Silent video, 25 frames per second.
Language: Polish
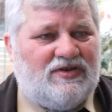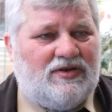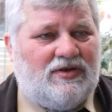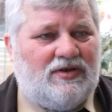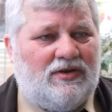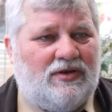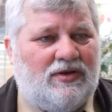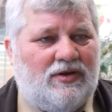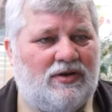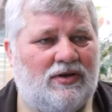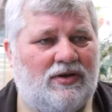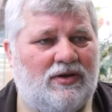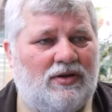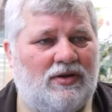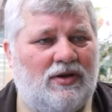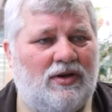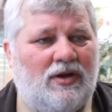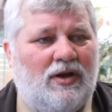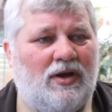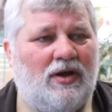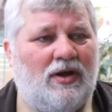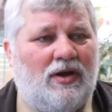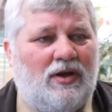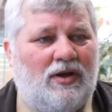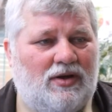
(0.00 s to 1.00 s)
w drugi, aha, czyli w
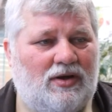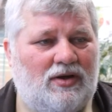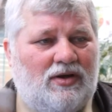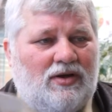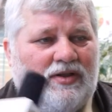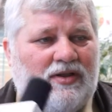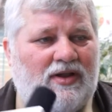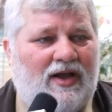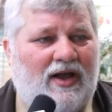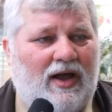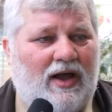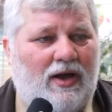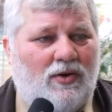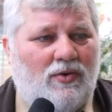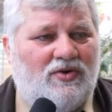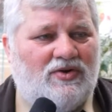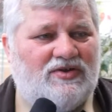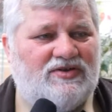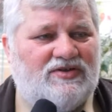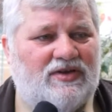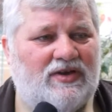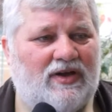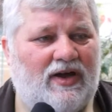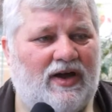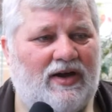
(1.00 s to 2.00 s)
drugim obiegu. Na
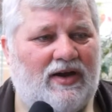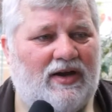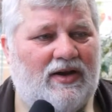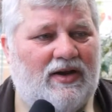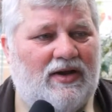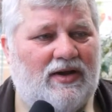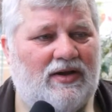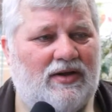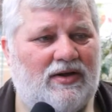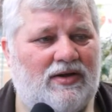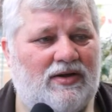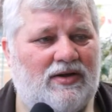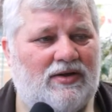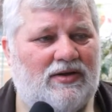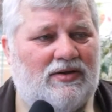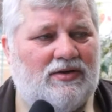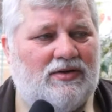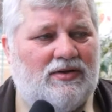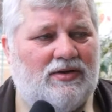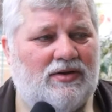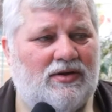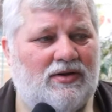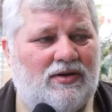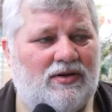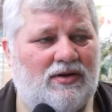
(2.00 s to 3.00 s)
aukcji, ale
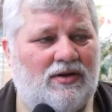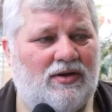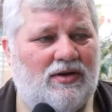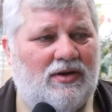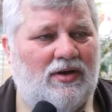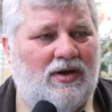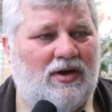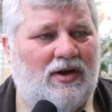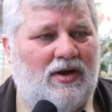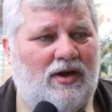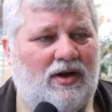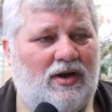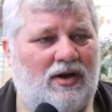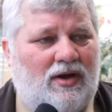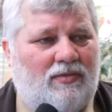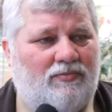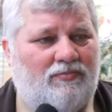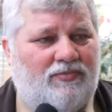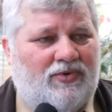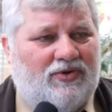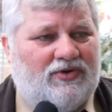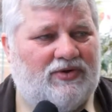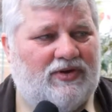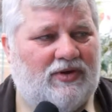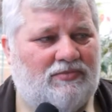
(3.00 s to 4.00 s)
y,
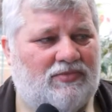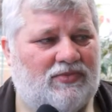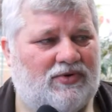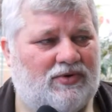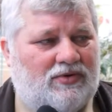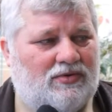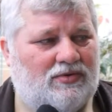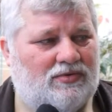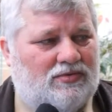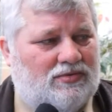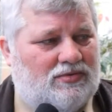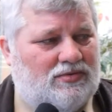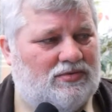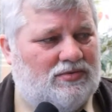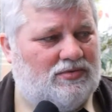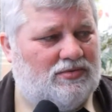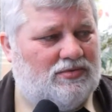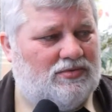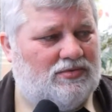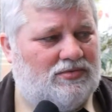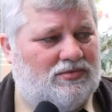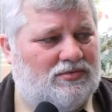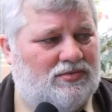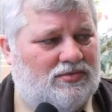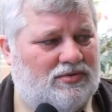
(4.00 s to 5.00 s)
potem to... Y,
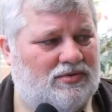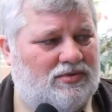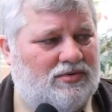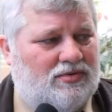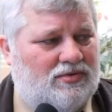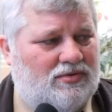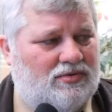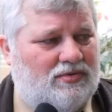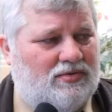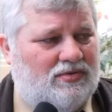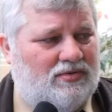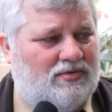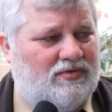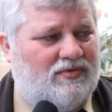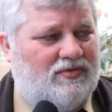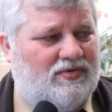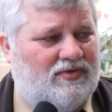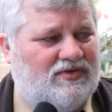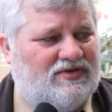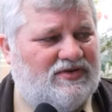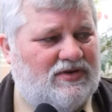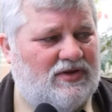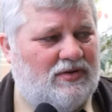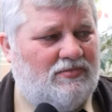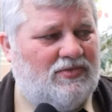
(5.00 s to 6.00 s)

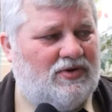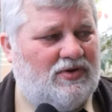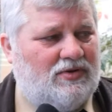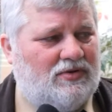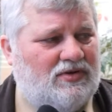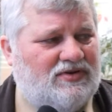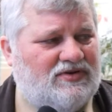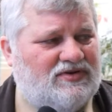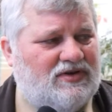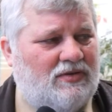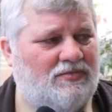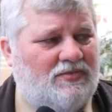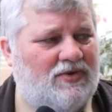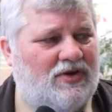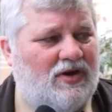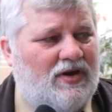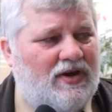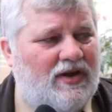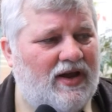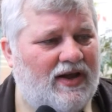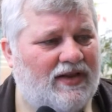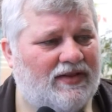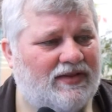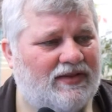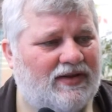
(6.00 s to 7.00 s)
z tym, z tym
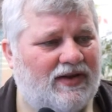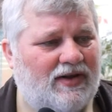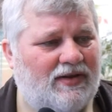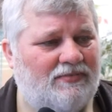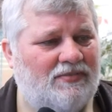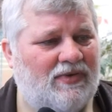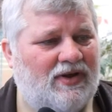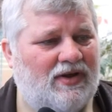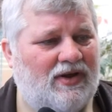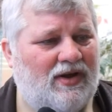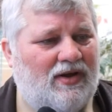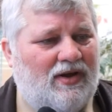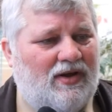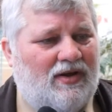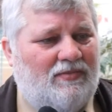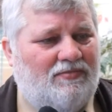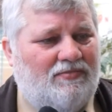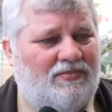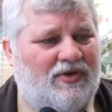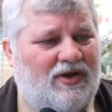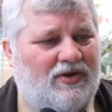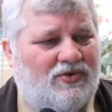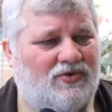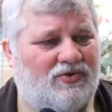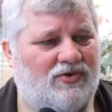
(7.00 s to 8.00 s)
klientem
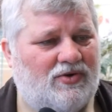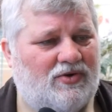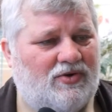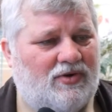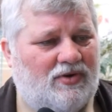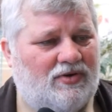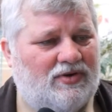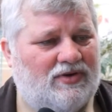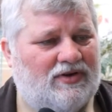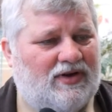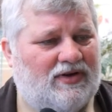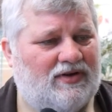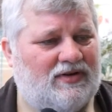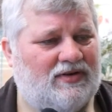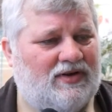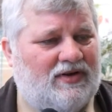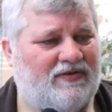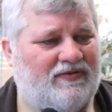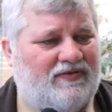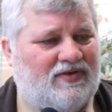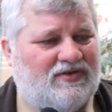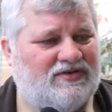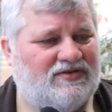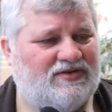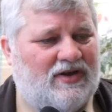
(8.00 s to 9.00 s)
pierwszy kontakt
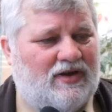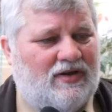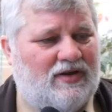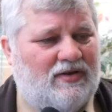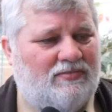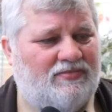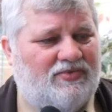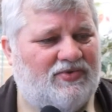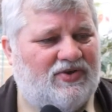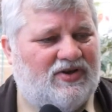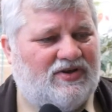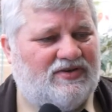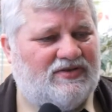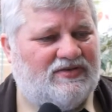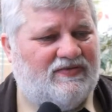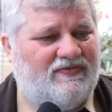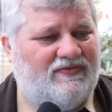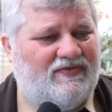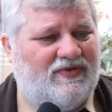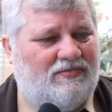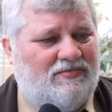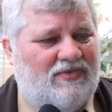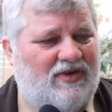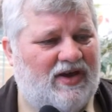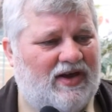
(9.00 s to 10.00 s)
nawiązałem przez
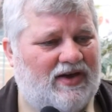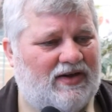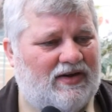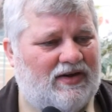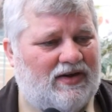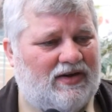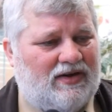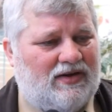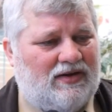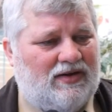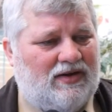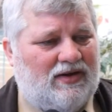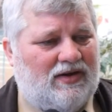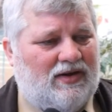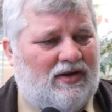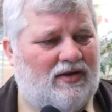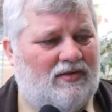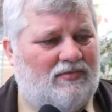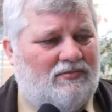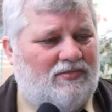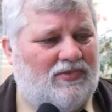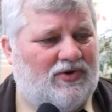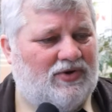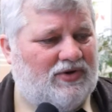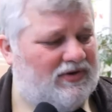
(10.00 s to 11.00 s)
wymianę
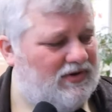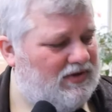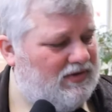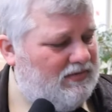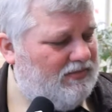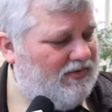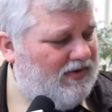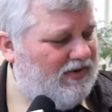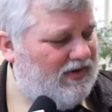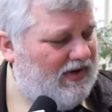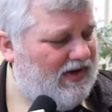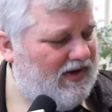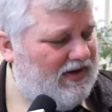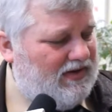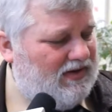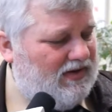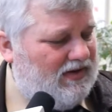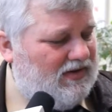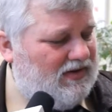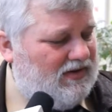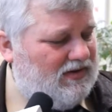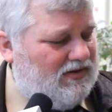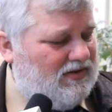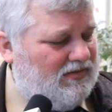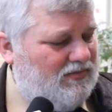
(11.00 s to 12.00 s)
monet, bo ja
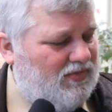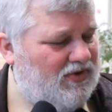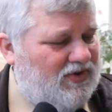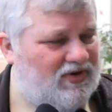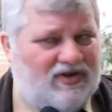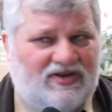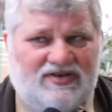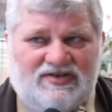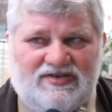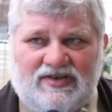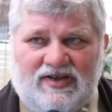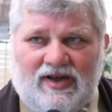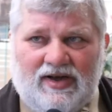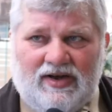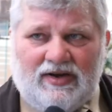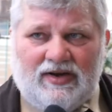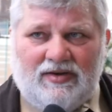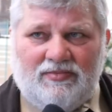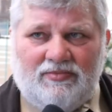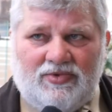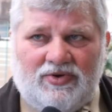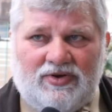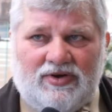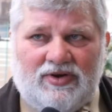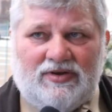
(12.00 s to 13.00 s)
te moje stare
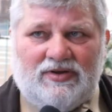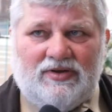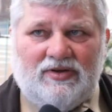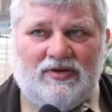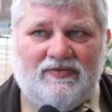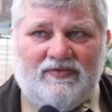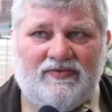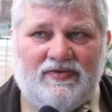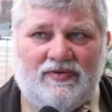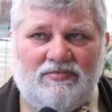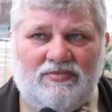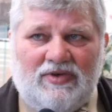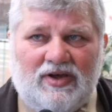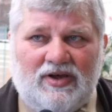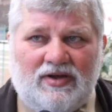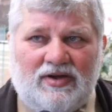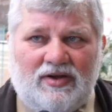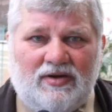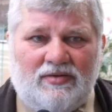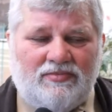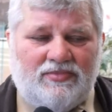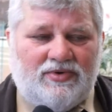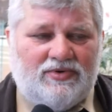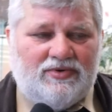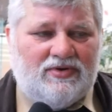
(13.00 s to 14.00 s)
monety
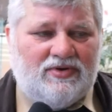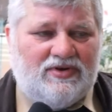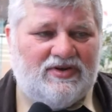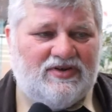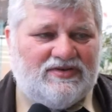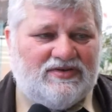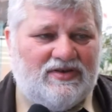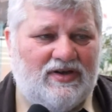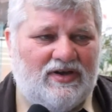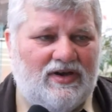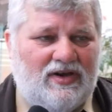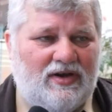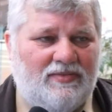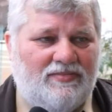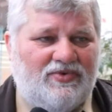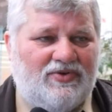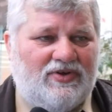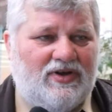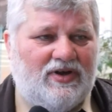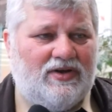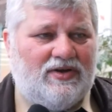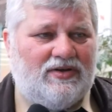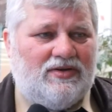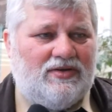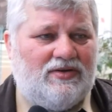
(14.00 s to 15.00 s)
wymieniam, bo to jest
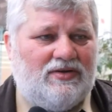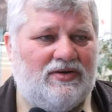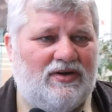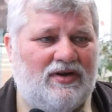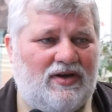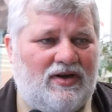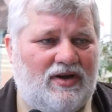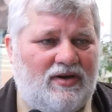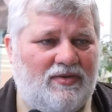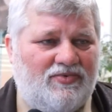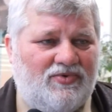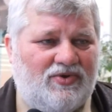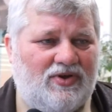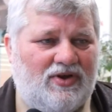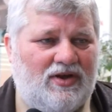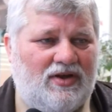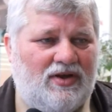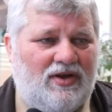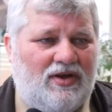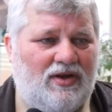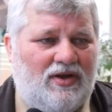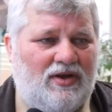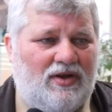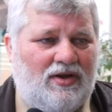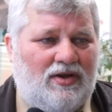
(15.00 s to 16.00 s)
najlepsza, e, najlepsza
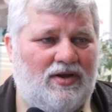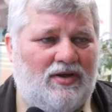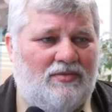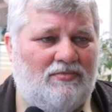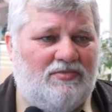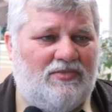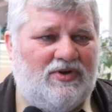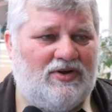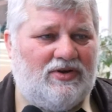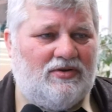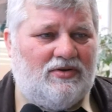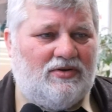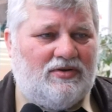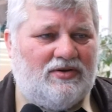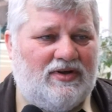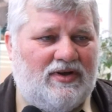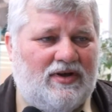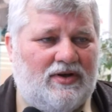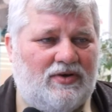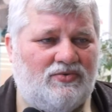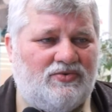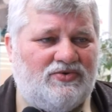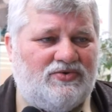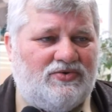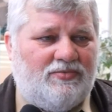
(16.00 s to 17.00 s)

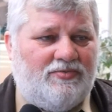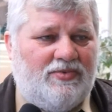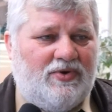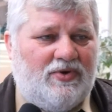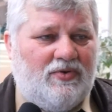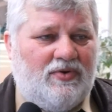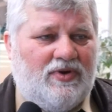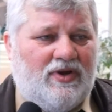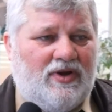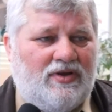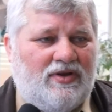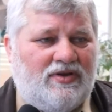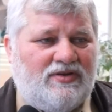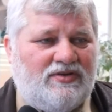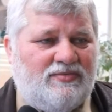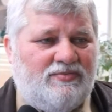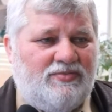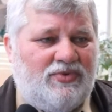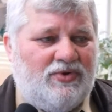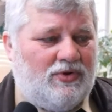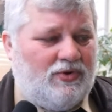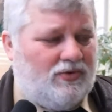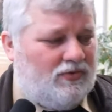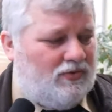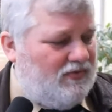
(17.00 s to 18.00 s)
metoda uzupełniania
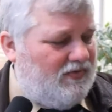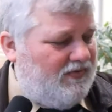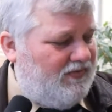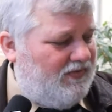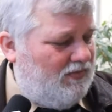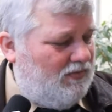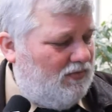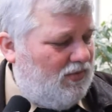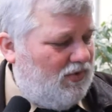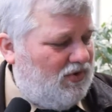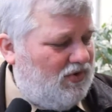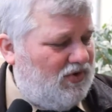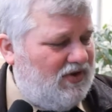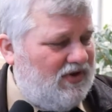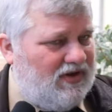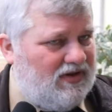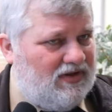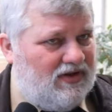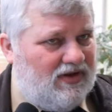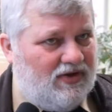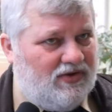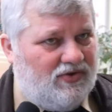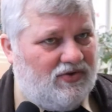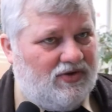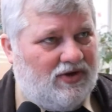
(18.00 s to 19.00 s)
zbiorów. Można
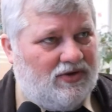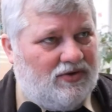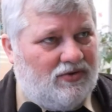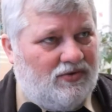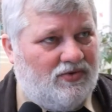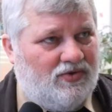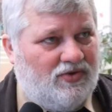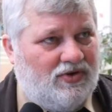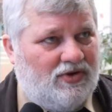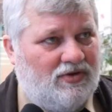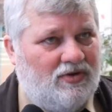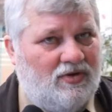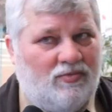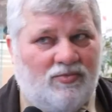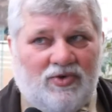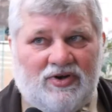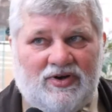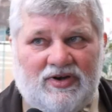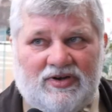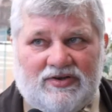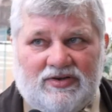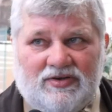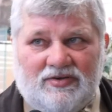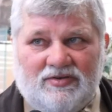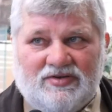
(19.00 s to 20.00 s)
dać jakąś jedną
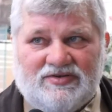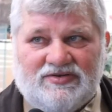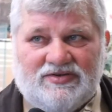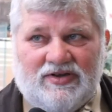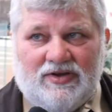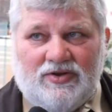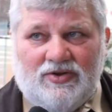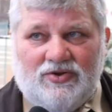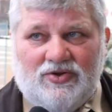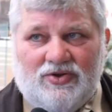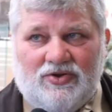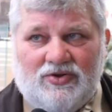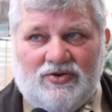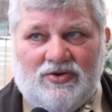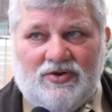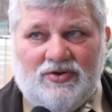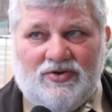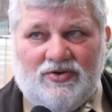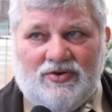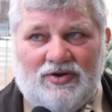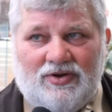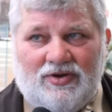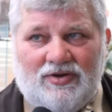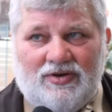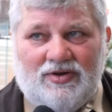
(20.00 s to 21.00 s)
monetę, dostać
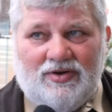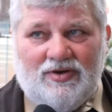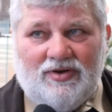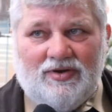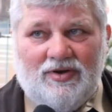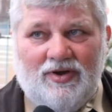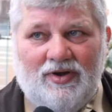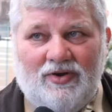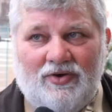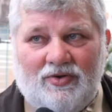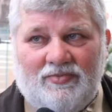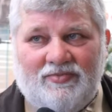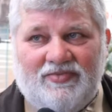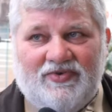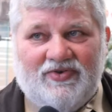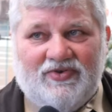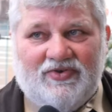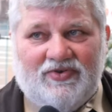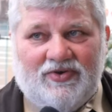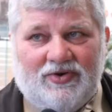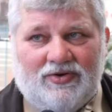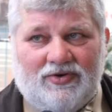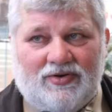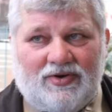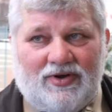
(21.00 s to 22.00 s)
10 innych lub
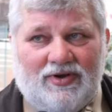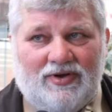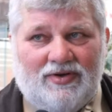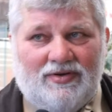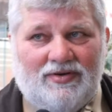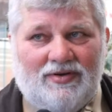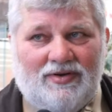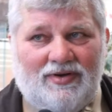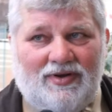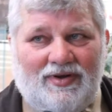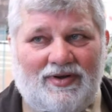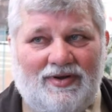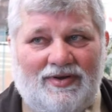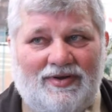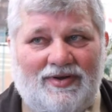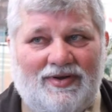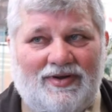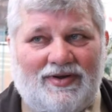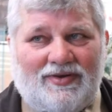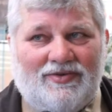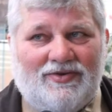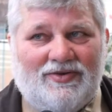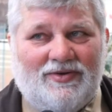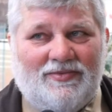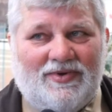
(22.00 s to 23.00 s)
odwrotnie.
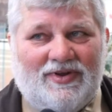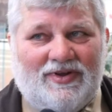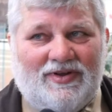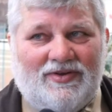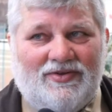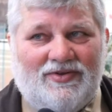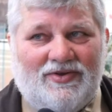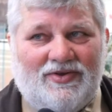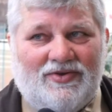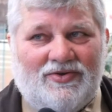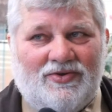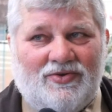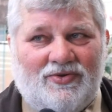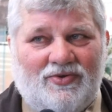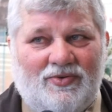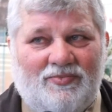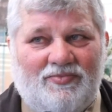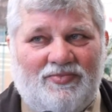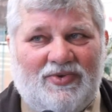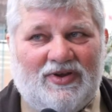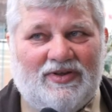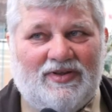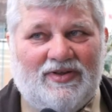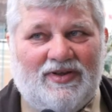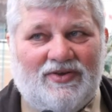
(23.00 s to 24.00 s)
Nieraz trzeba dać 10 lub
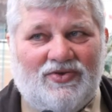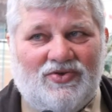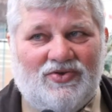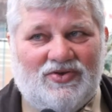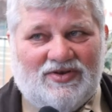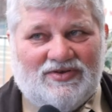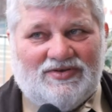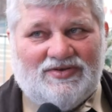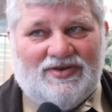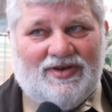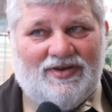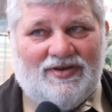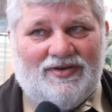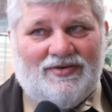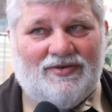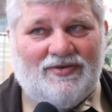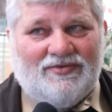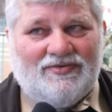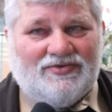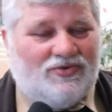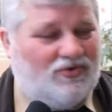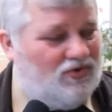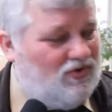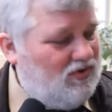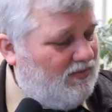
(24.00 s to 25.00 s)
15 za tą,
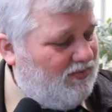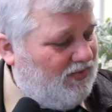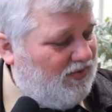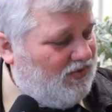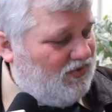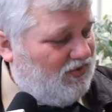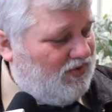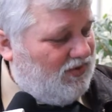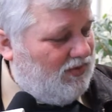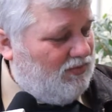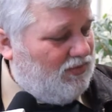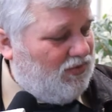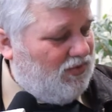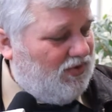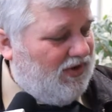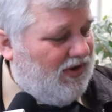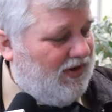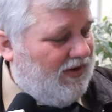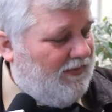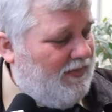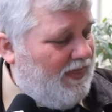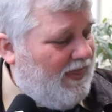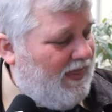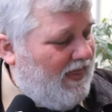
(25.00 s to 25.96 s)
co się potrzebuje